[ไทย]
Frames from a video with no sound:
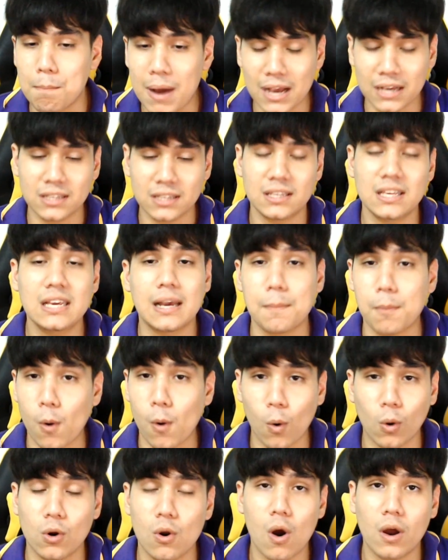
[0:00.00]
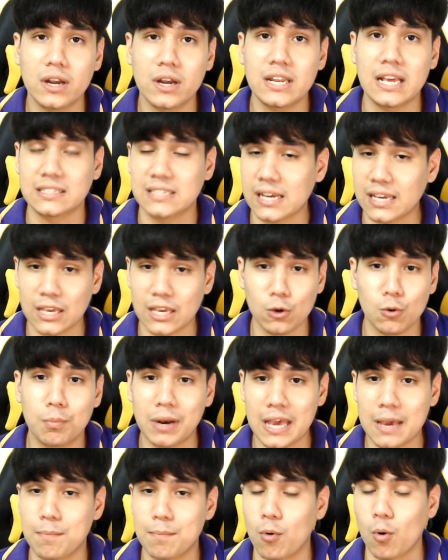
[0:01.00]
มังกี้กับโคนอนเนี่ย สกิล
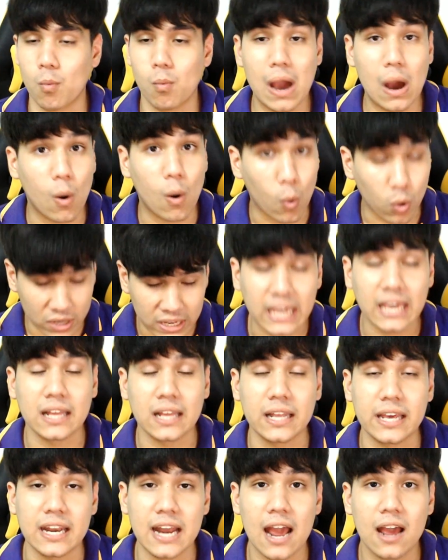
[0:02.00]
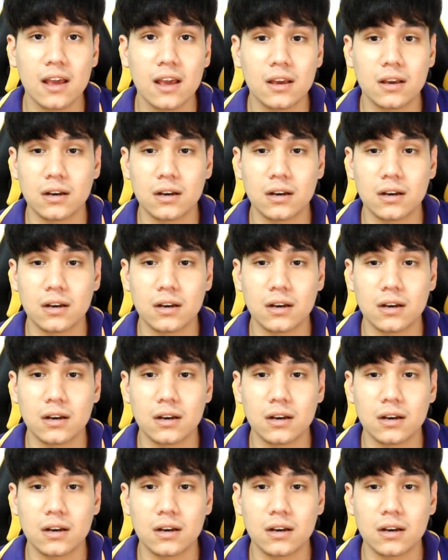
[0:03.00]
เพลย์ผมว่าโอเคเลยนะ